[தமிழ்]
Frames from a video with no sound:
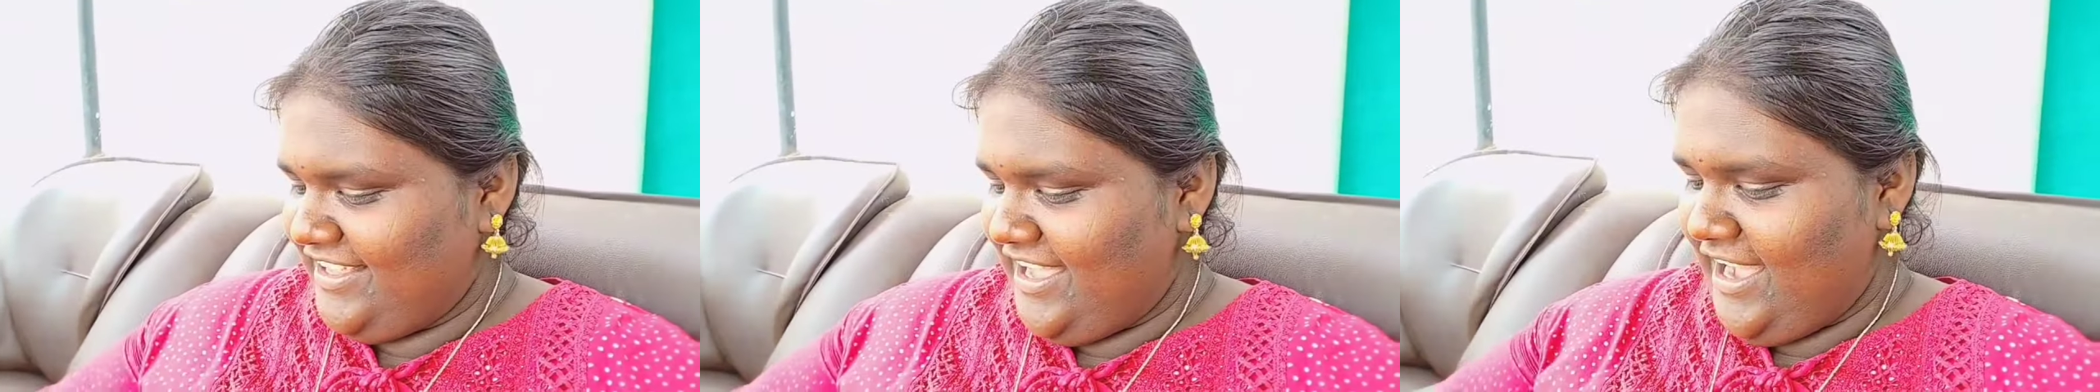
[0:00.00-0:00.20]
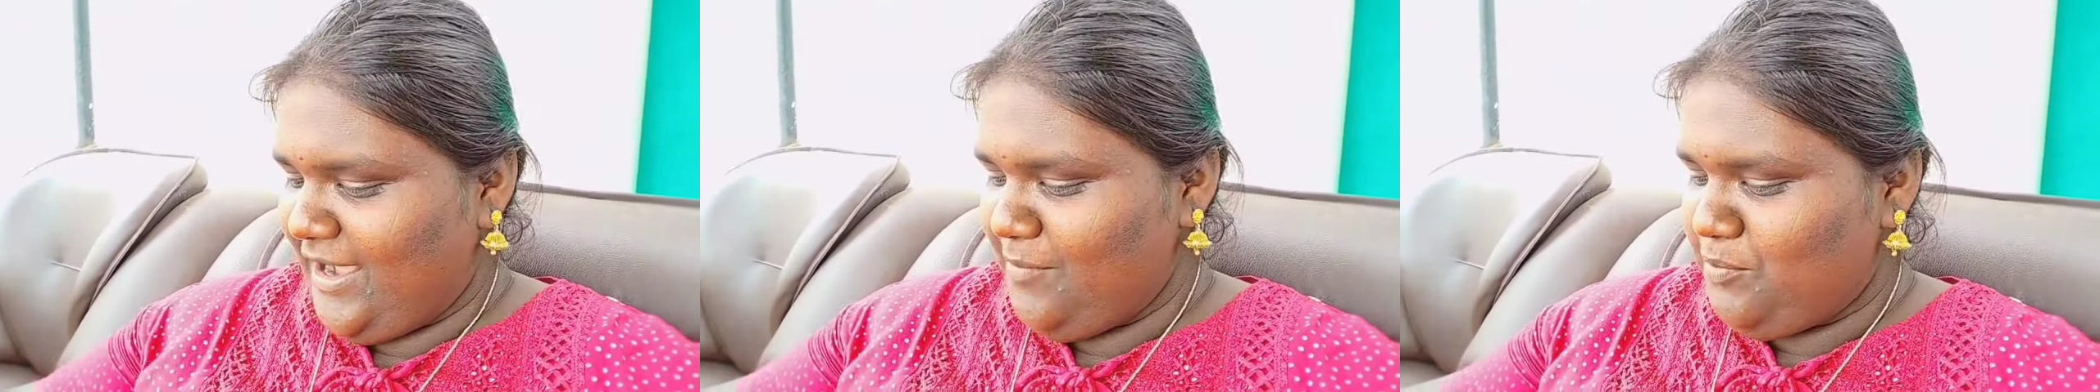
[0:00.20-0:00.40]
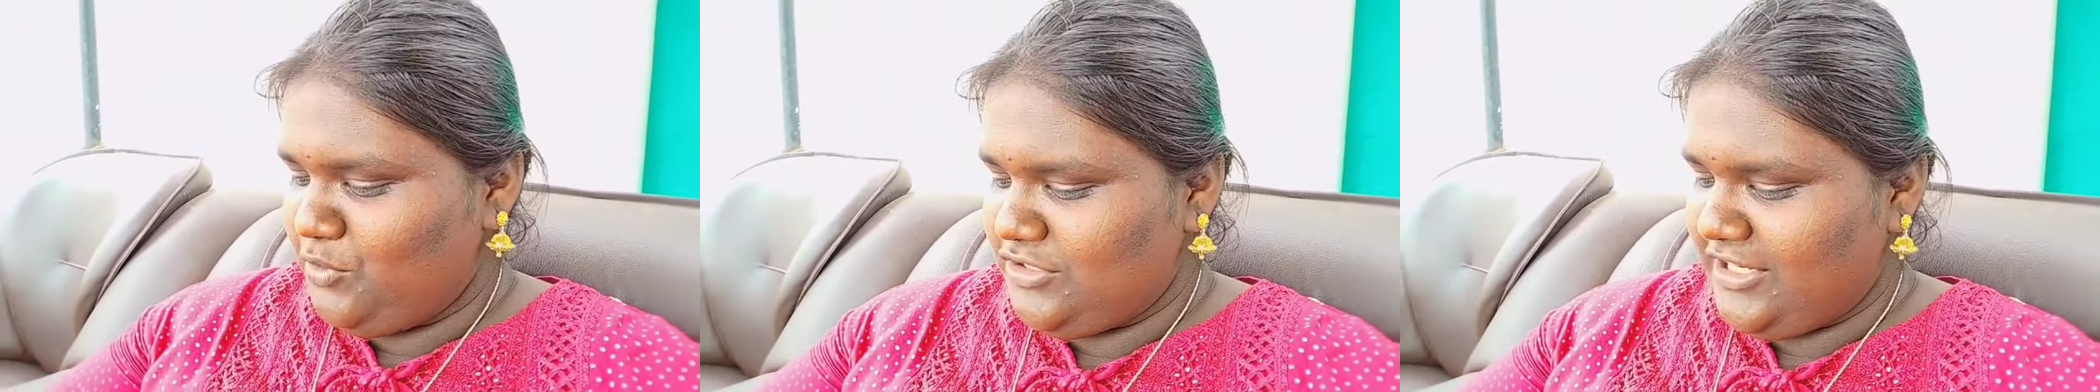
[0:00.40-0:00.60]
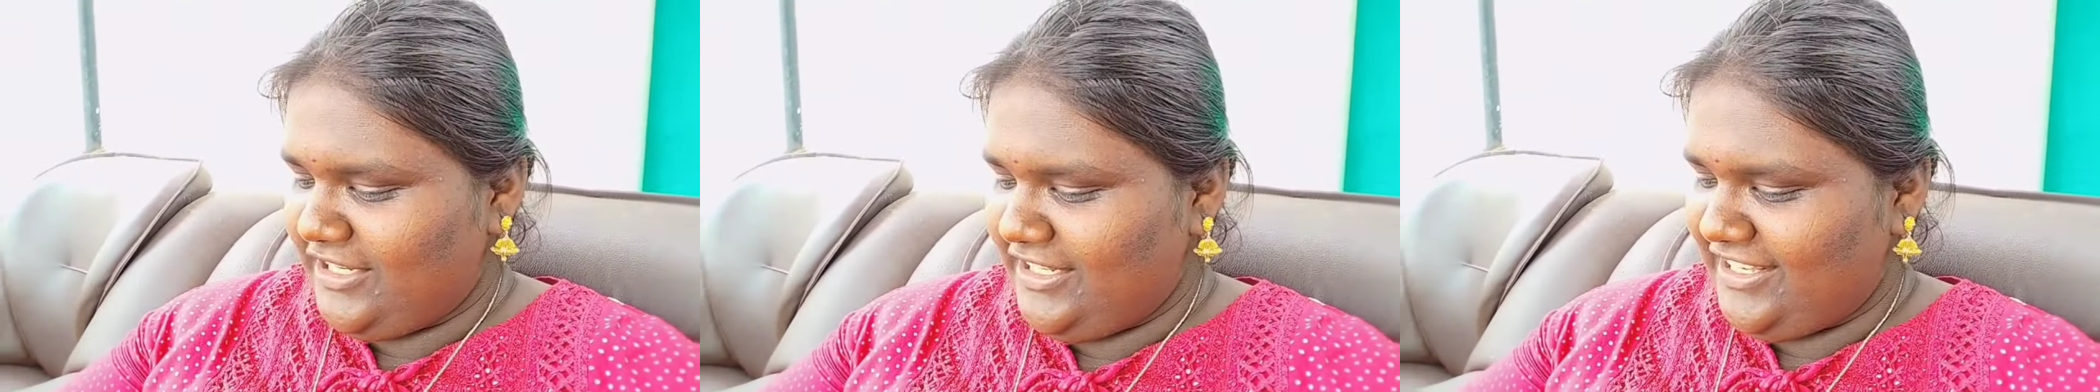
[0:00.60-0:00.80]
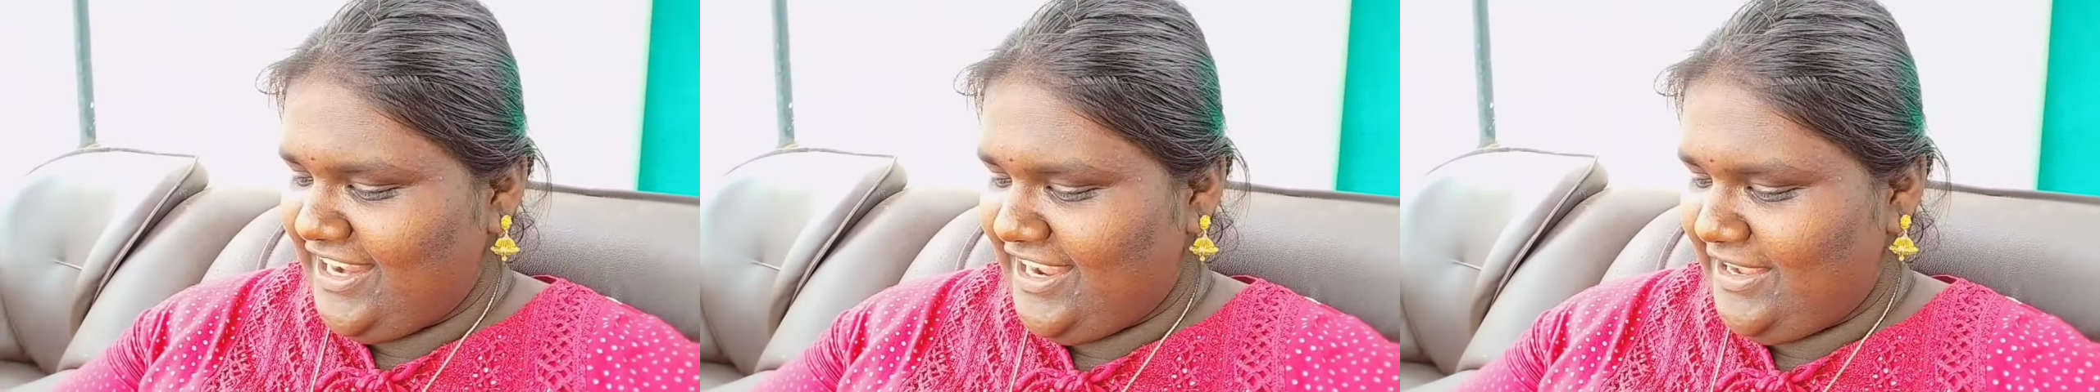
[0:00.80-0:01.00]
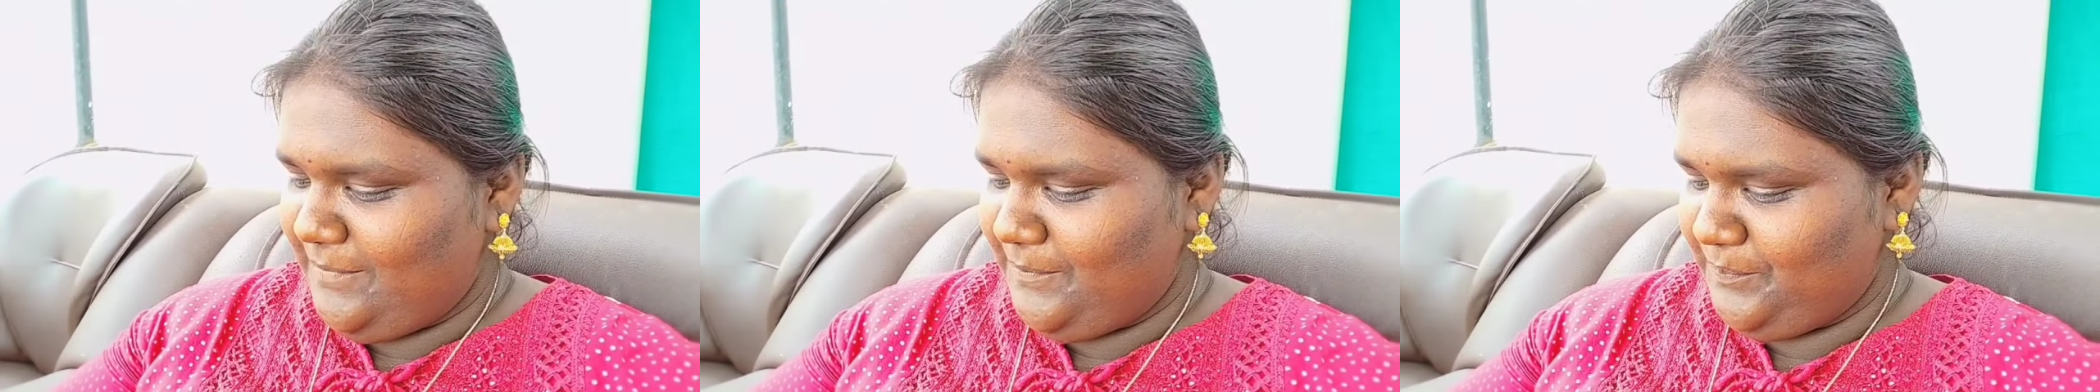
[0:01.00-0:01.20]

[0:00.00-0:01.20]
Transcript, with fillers: அங்க பூச்சாண்டி இருக்கான்